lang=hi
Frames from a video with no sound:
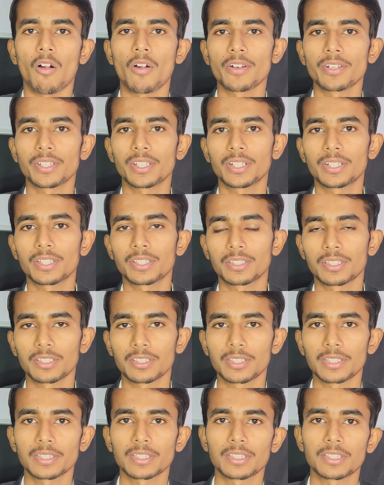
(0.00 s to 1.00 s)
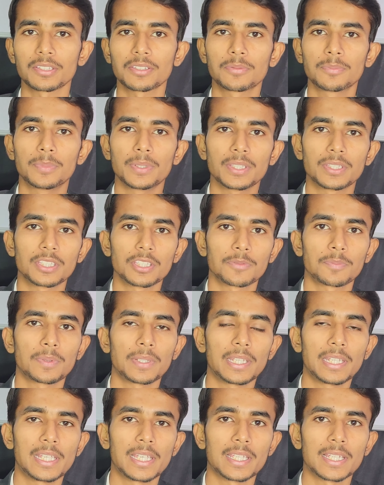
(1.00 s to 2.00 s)
और ये डिसीजन किस बेसिस
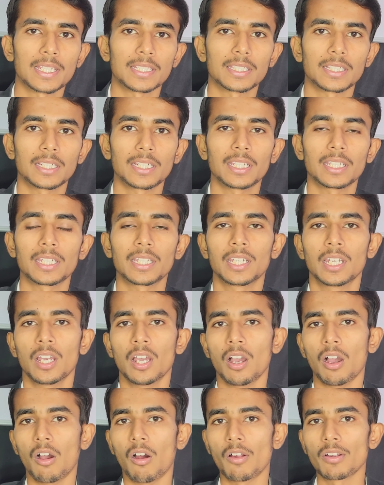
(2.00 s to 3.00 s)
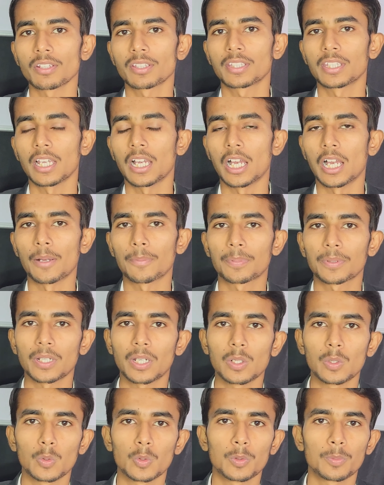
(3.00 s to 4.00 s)
पे लिया जाता है और क्या
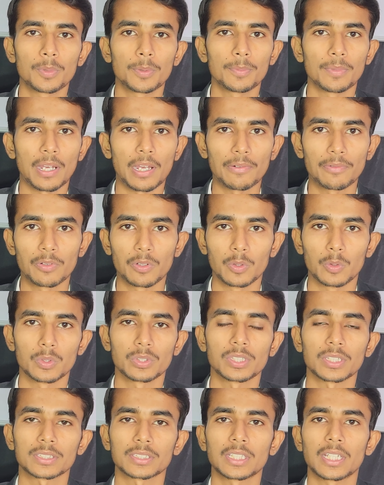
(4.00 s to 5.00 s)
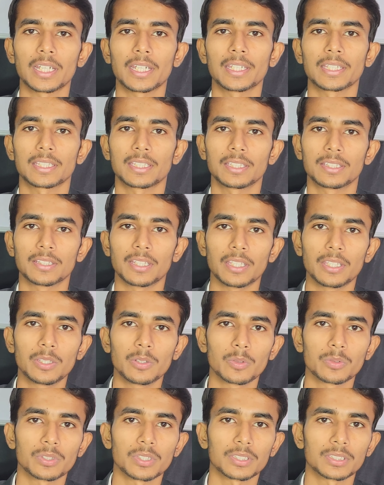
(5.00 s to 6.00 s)
आपका लोन भी माफ़ हो सकता है कि
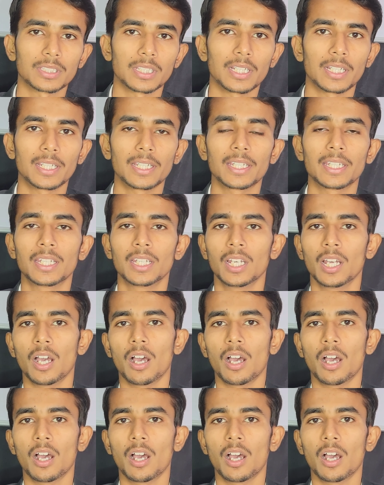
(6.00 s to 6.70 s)
नहीं हो सकता है